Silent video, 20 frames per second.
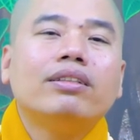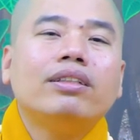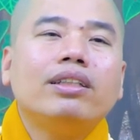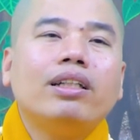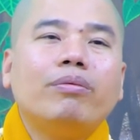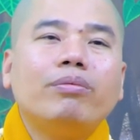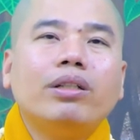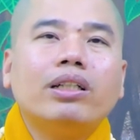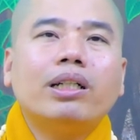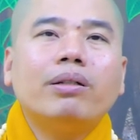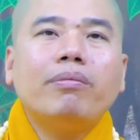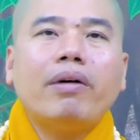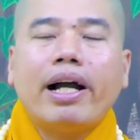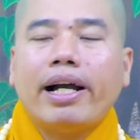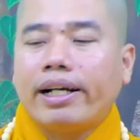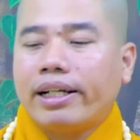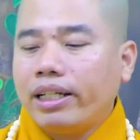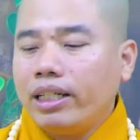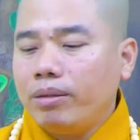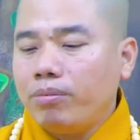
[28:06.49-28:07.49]
nó giống như cái
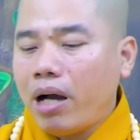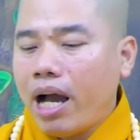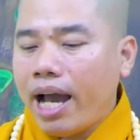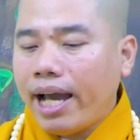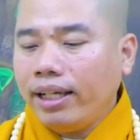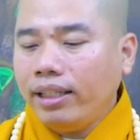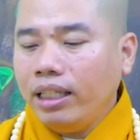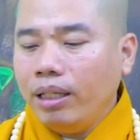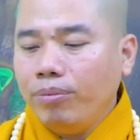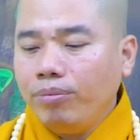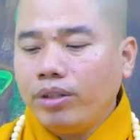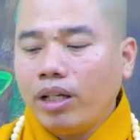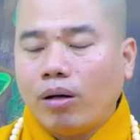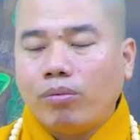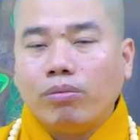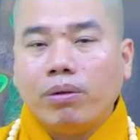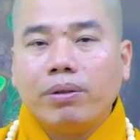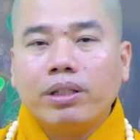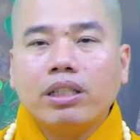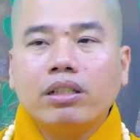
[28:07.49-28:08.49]
bà kia bà ái nhiễm
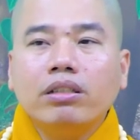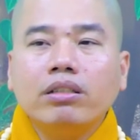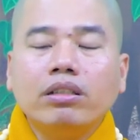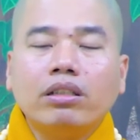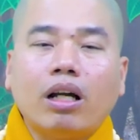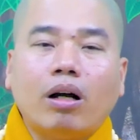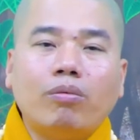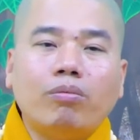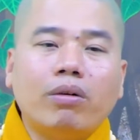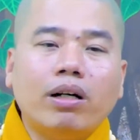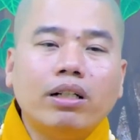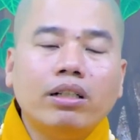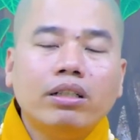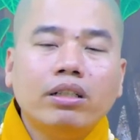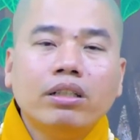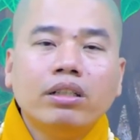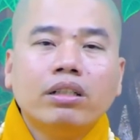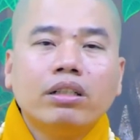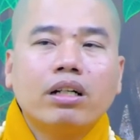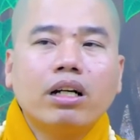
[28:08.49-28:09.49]
chồng mà bà thương chồng bà
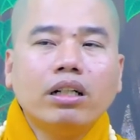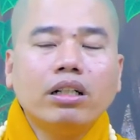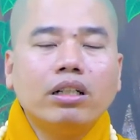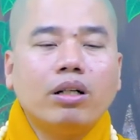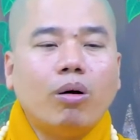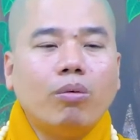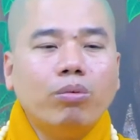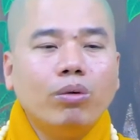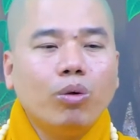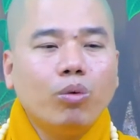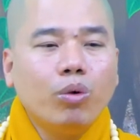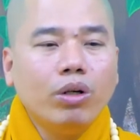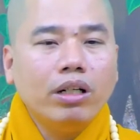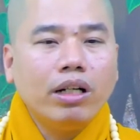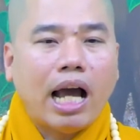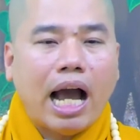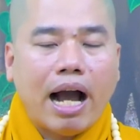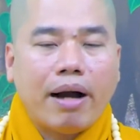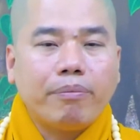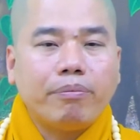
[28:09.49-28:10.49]
kinh khủng luôn
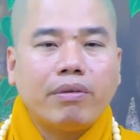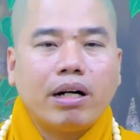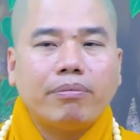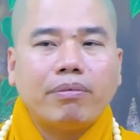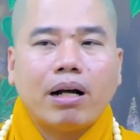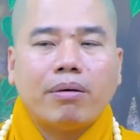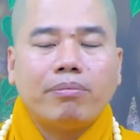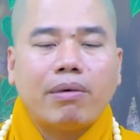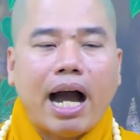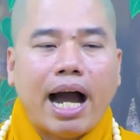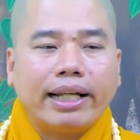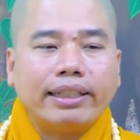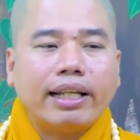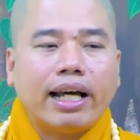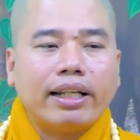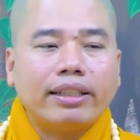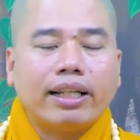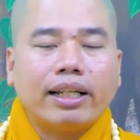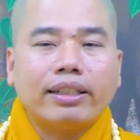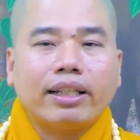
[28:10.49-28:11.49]
quýnh ầm ầm ầm ạt
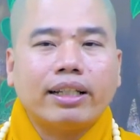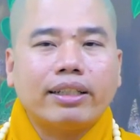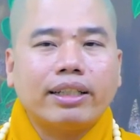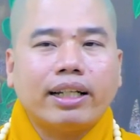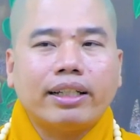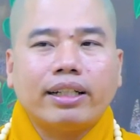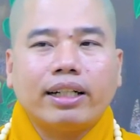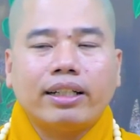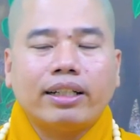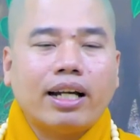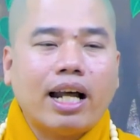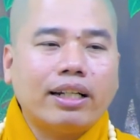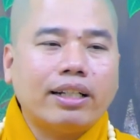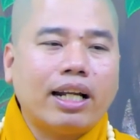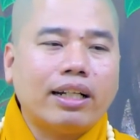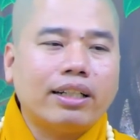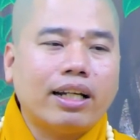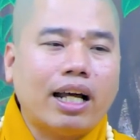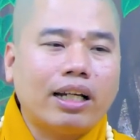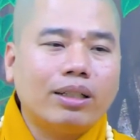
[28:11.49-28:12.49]
ạt ạt ạt
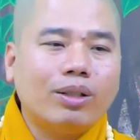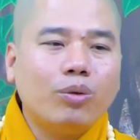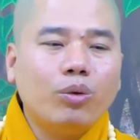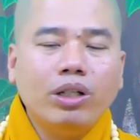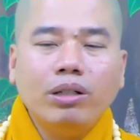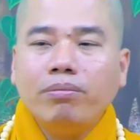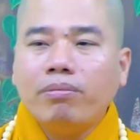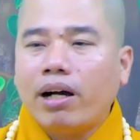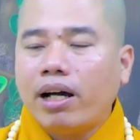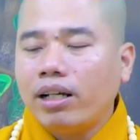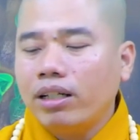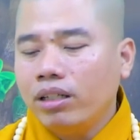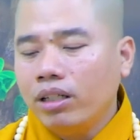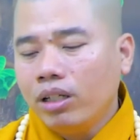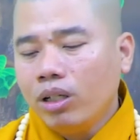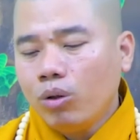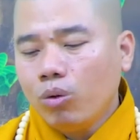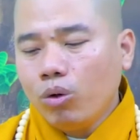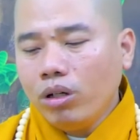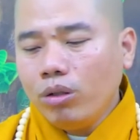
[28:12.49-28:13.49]
ạt ạt ạt quýnh bà
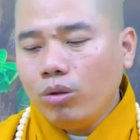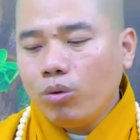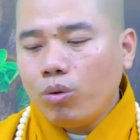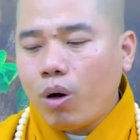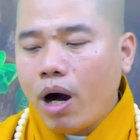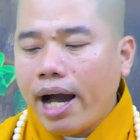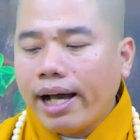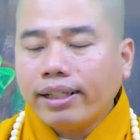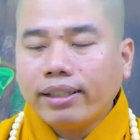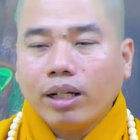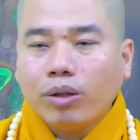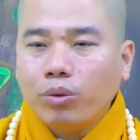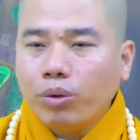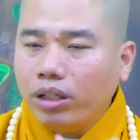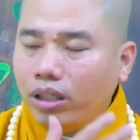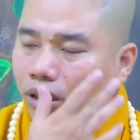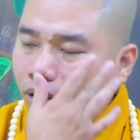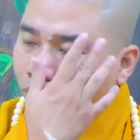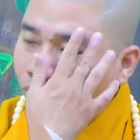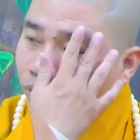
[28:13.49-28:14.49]
quýnh quá trời
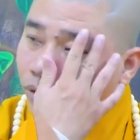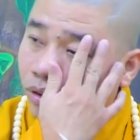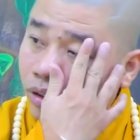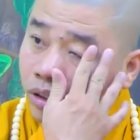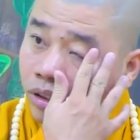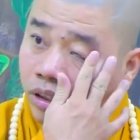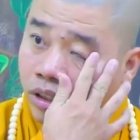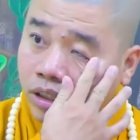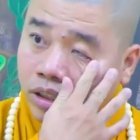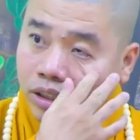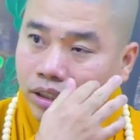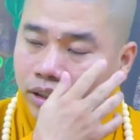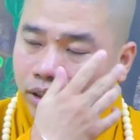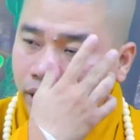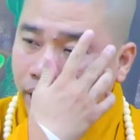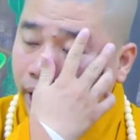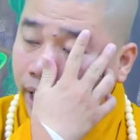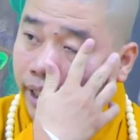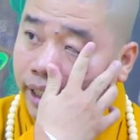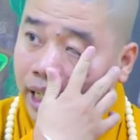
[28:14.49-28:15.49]
quýnh luôn
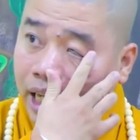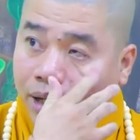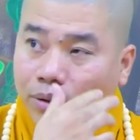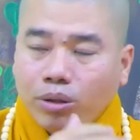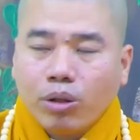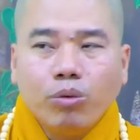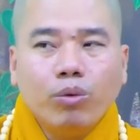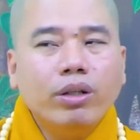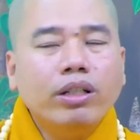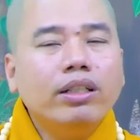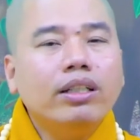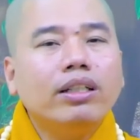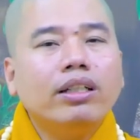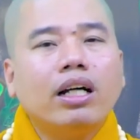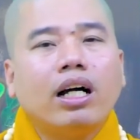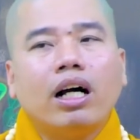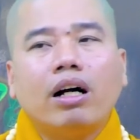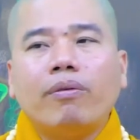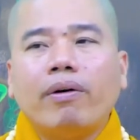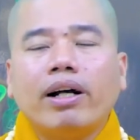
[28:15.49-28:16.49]
ngày nào cũng quýnh
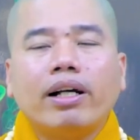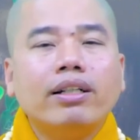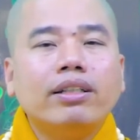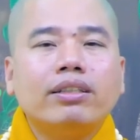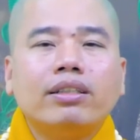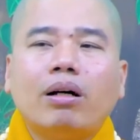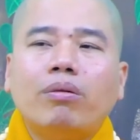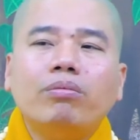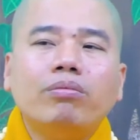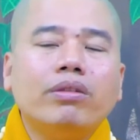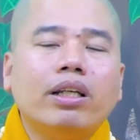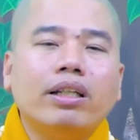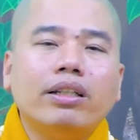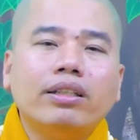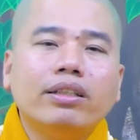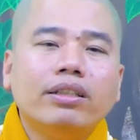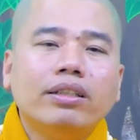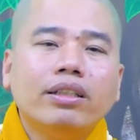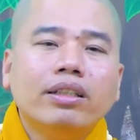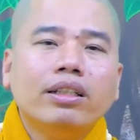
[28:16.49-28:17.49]
à bà cứ sống
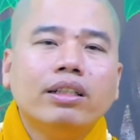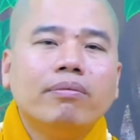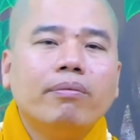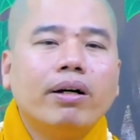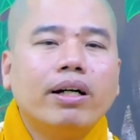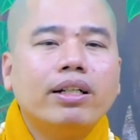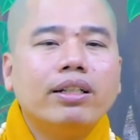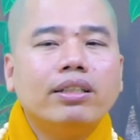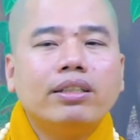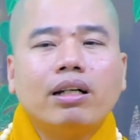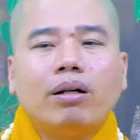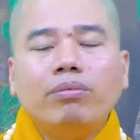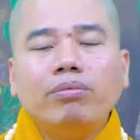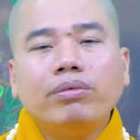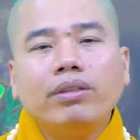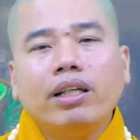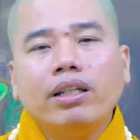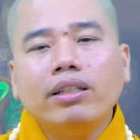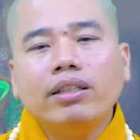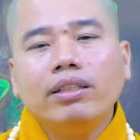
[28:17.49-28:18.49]
vậy bà cứ
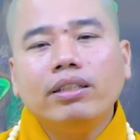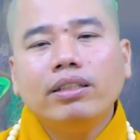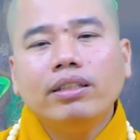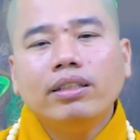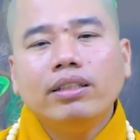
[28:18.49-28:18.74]
sống vậy